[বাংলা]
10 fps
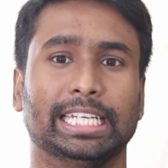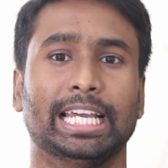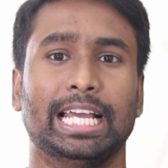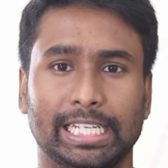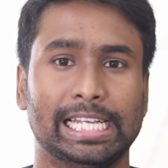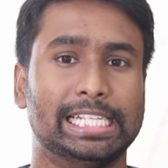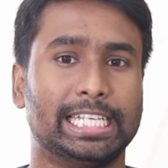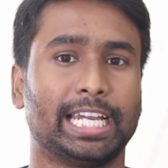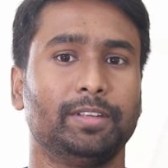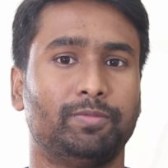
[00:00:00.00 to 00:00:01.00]
কি
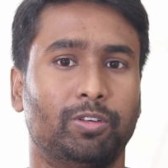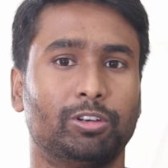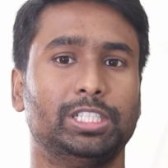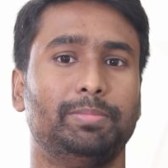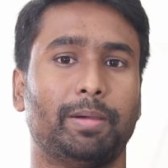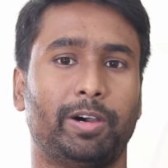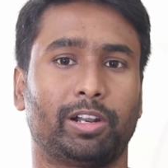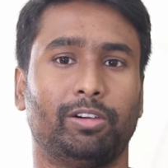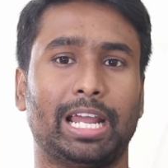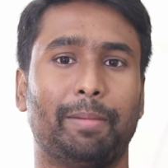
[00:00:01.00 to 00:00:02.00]
যেখানে ফোর
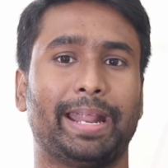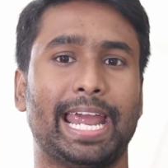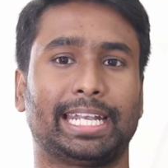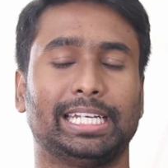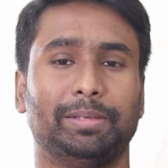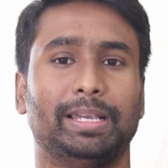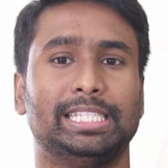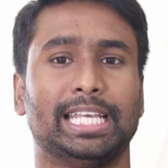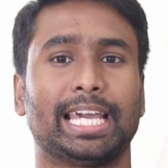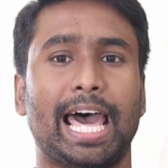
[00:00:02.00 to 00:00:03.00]
ব্যবহার করে আমরা একটা
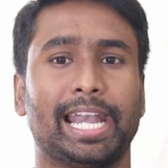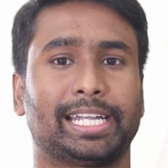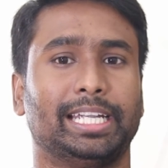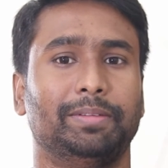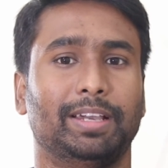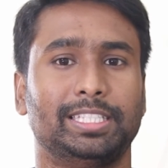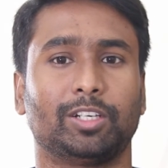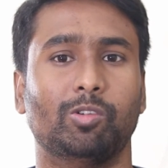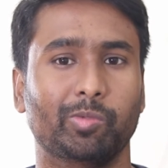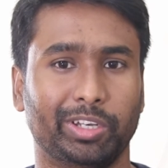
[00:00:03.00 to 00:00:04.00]
ডিভাইস থেকে আরেকটা ডিভাইসে
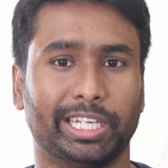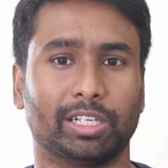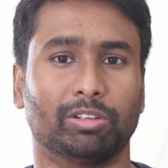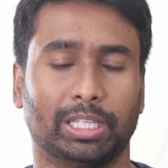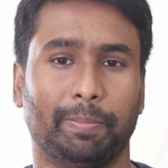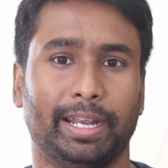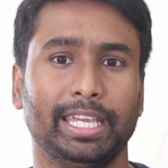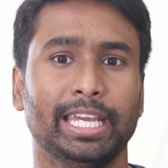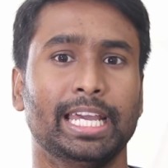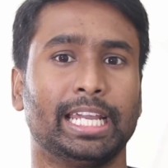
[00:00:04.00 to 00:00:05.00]
কমিউনিকেট করতে পারি
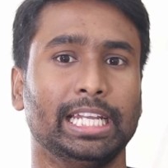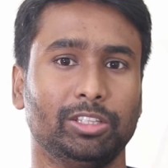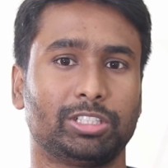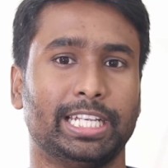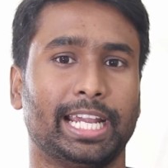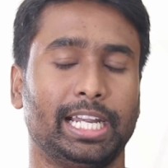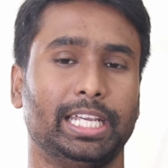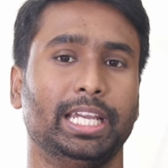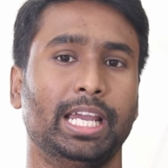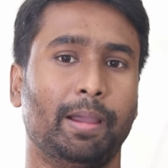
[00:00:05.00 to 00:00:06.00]
কিন্তু সেখানে